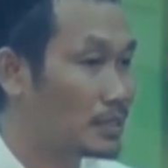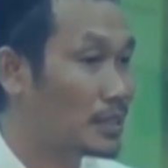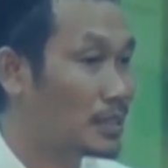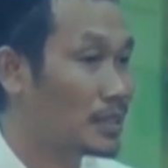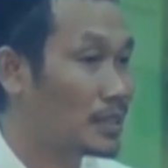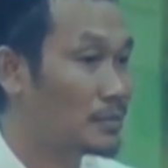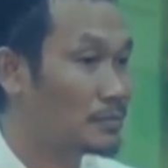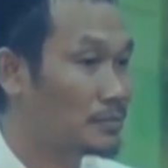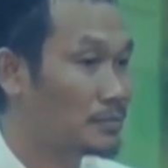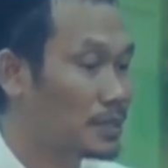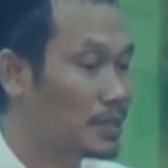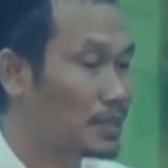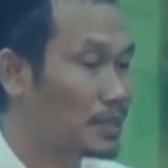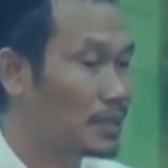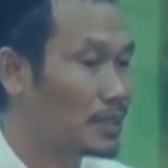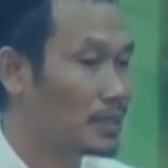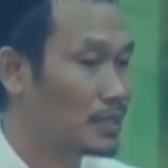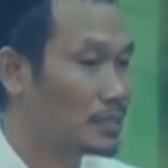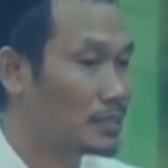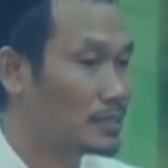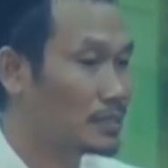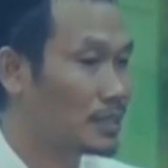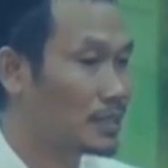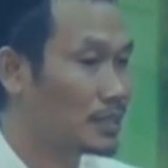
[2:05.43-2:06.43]
ila
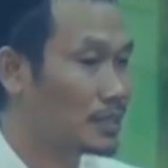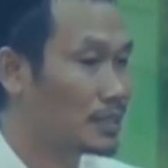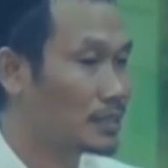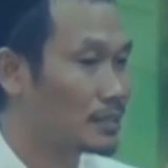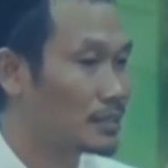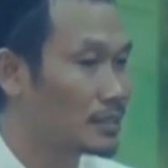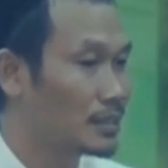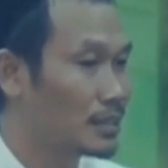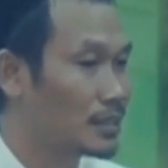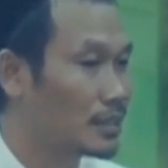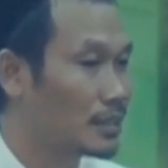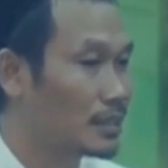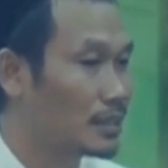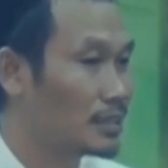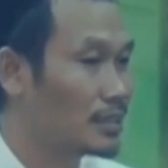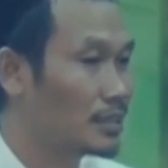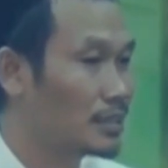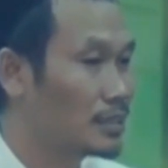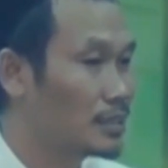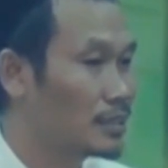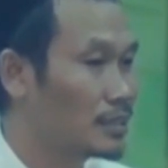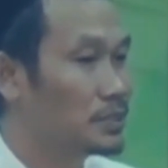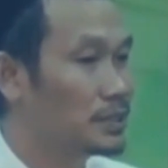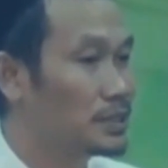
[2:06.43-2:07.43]
malani
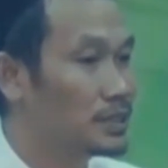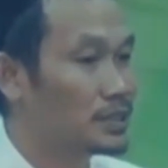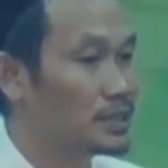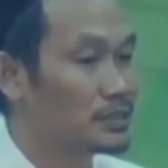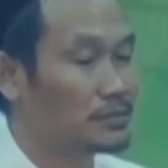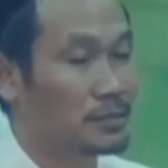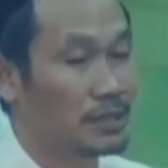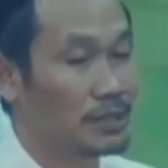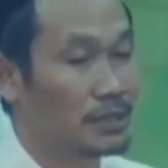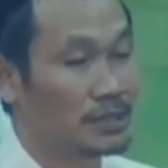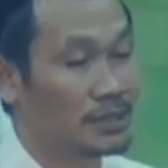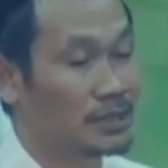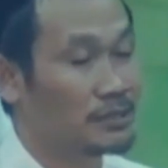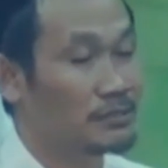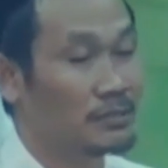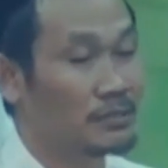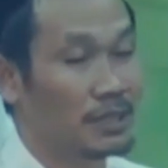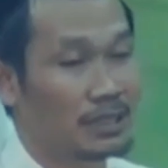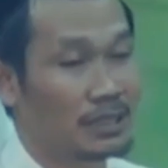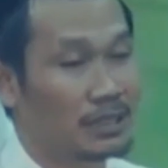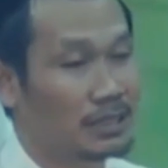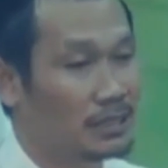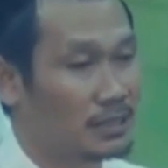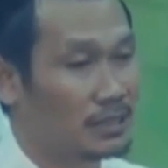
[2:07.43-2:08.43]
hayatalah binisbatin
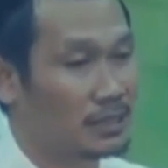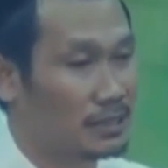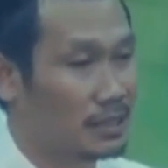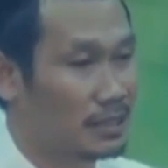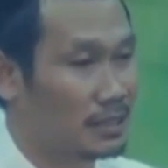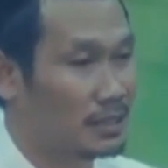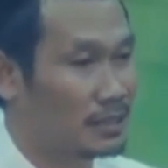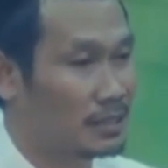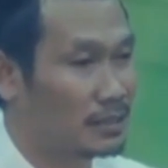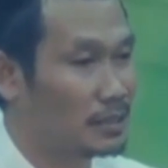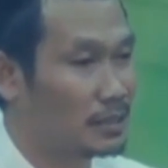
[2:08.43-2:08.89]
wahidah